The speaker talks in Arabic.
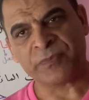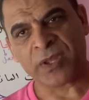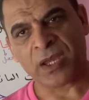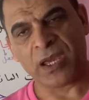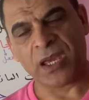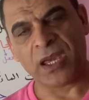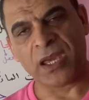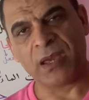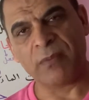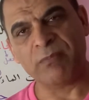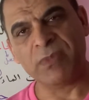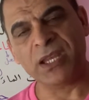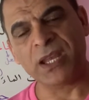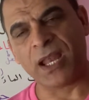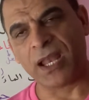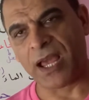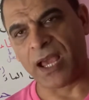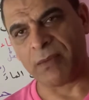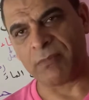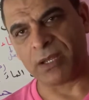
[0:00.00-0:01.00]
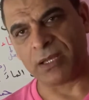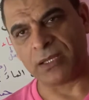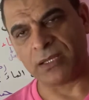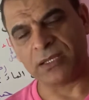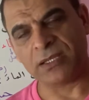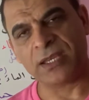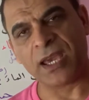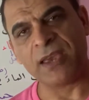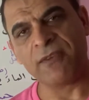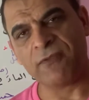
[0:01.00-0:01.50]
آه، من العمل
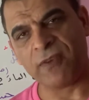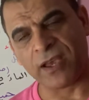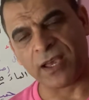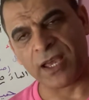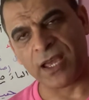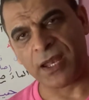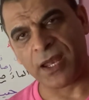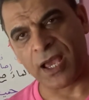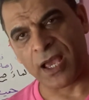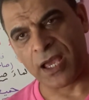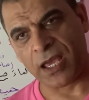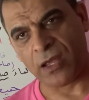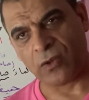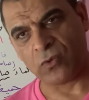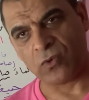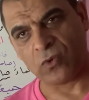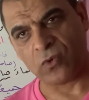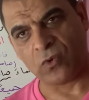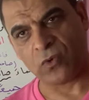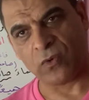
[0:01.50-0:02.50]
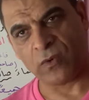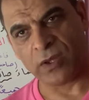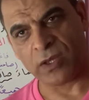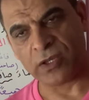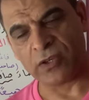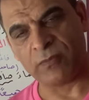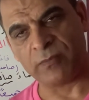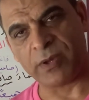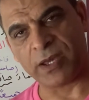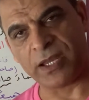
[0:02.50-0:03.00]
كيف كان حاله
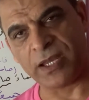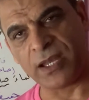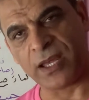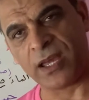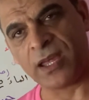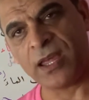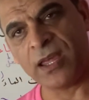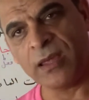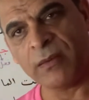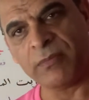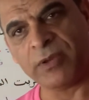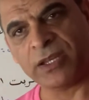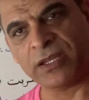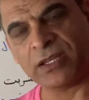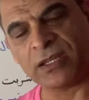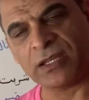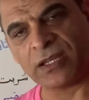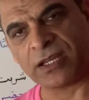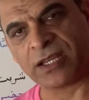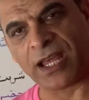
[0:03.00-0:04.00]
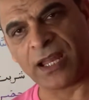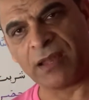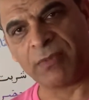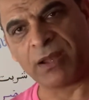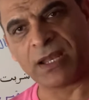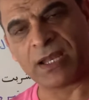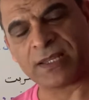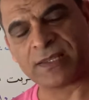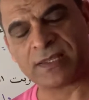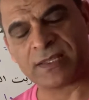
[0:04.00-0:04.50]
يبقى هنا بين الكلمة
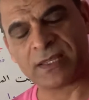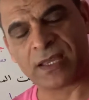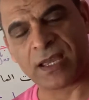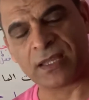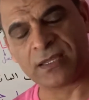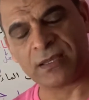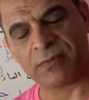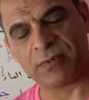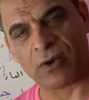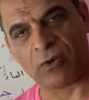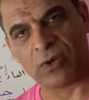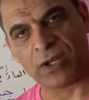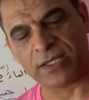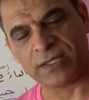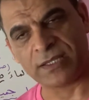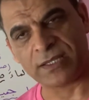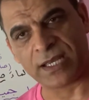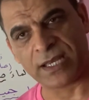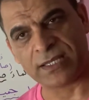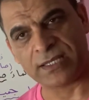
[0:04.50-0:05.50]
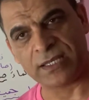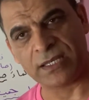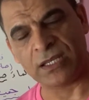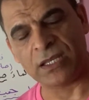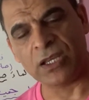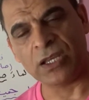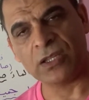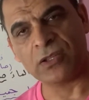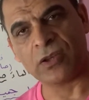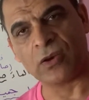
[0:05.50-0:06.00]
التي تأتي أو التي تأتي
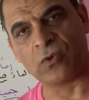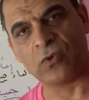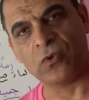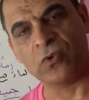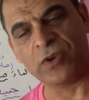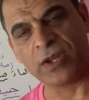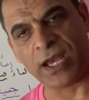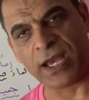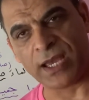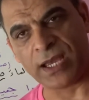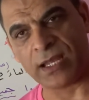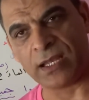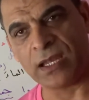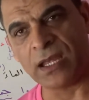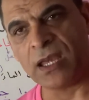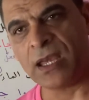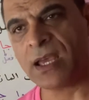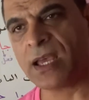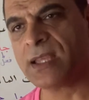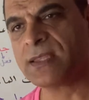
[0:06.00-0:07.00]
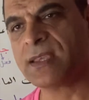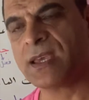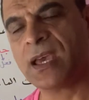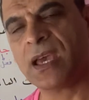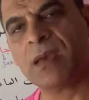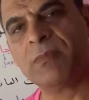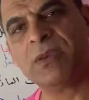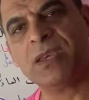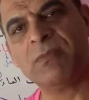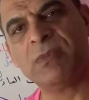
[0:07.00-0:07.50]
تكون حال أتى
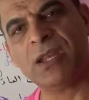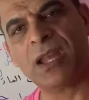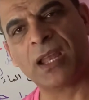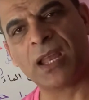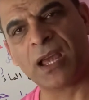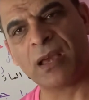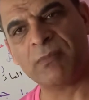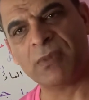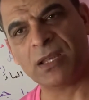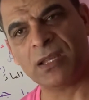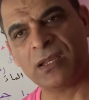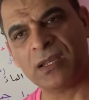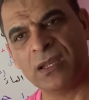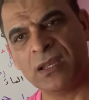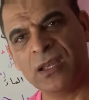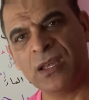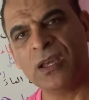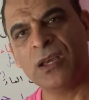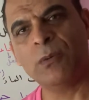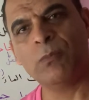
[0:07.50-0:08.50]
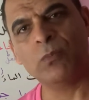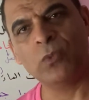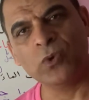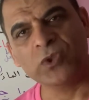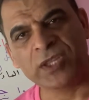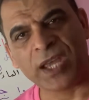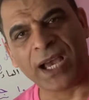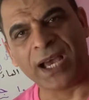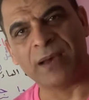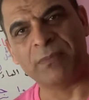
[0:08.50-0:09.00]
أبي من العمل
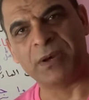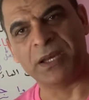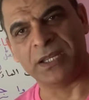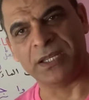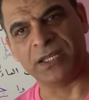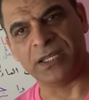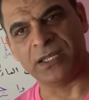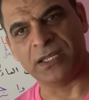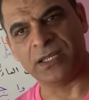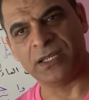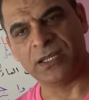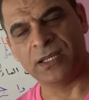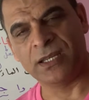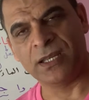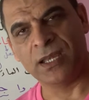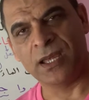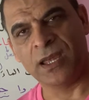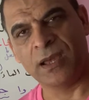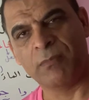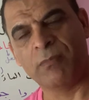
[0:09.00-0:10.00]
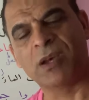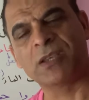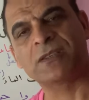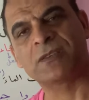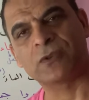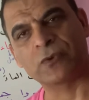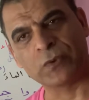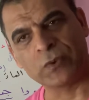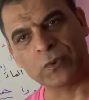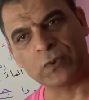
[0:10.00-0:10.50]
متعبا
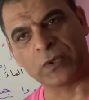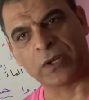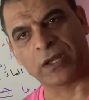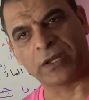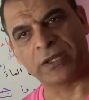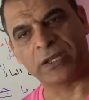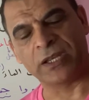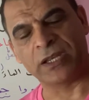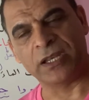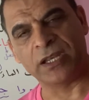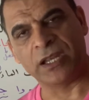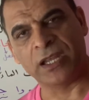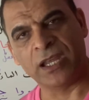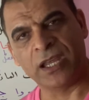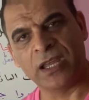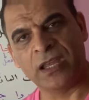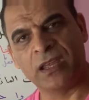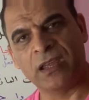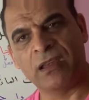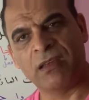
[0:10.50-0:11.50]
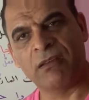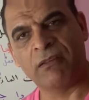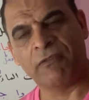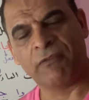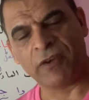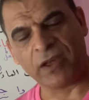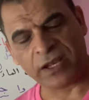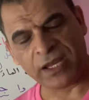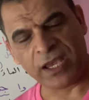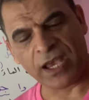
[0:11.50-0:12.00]
مسرورا
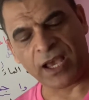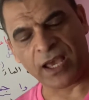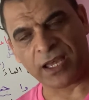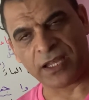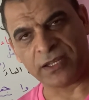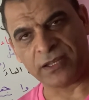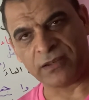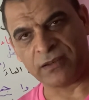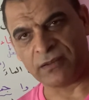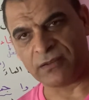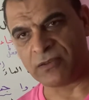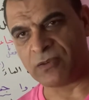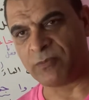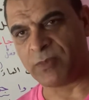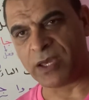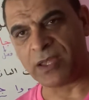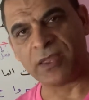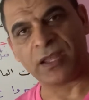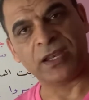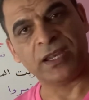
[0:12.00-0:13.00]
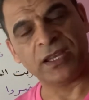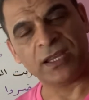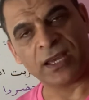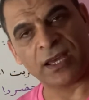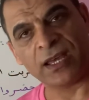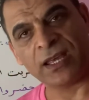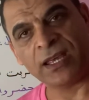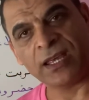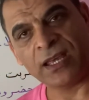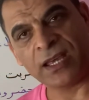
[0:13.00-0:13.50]
فرحا يبقى إذا
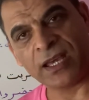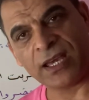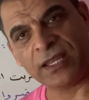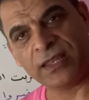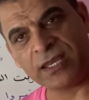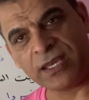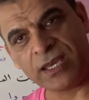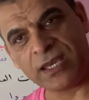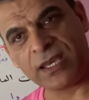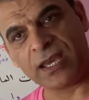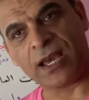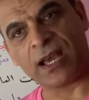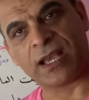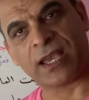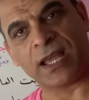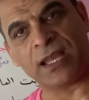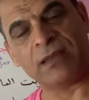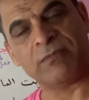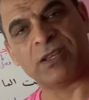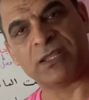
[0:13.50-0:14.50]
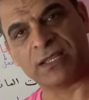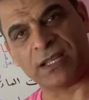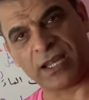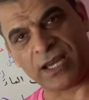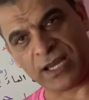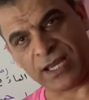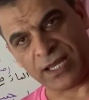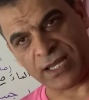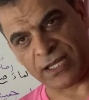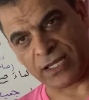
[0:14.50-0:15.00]
هي هذه هي كلمة
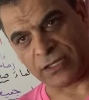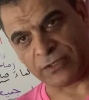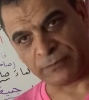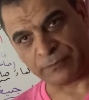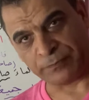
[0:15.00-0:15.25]
الحال